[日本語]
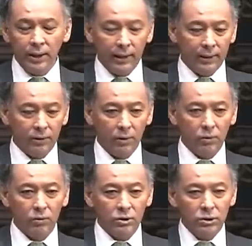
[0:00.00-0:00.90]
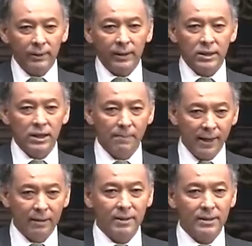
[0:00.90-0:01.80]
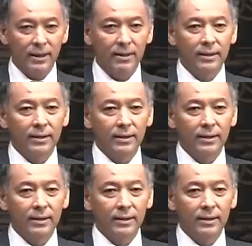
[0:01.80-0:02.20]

でないかということを全て調べ上げました。